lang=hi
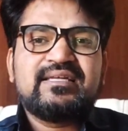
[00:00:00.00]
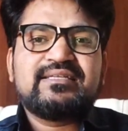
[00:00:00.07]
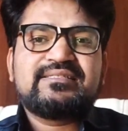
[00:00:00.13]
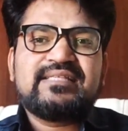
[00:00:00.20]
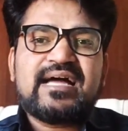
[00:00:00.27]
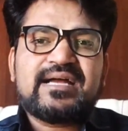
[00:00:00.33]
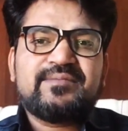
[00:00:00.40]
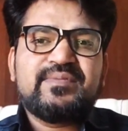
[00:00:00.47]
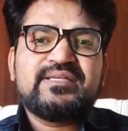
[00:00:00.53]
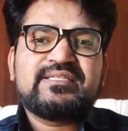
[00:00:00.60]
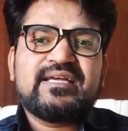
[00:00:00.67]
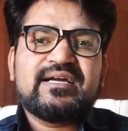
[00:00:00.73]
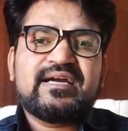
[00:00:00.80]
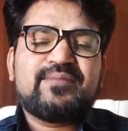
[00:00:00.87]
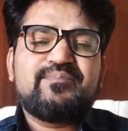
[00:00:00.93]
दस लाख में
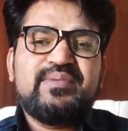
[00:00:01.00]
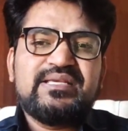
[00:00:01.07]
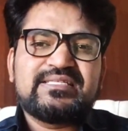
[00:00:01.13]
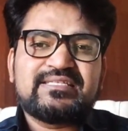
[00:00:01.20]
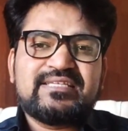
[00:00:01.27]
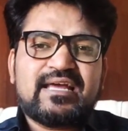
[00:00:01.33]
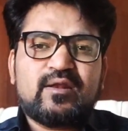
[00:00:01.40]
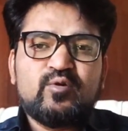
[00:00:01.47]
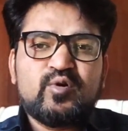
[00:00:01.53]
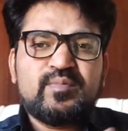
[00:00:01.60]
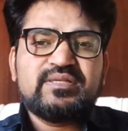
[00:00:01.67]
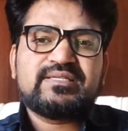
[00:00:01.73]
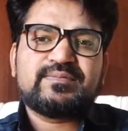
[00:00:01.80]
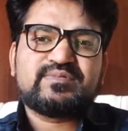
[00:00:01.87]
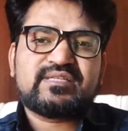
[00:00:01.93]
से अगर बीस हज़ार
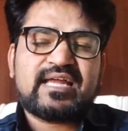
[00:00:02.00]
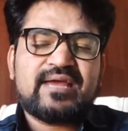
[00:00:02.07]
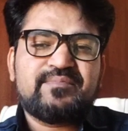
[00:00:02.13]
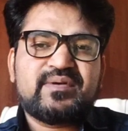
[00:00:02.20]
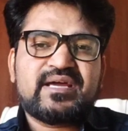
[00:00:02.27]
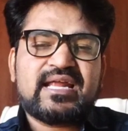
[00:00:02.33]
लोग भी सब्सक्राइब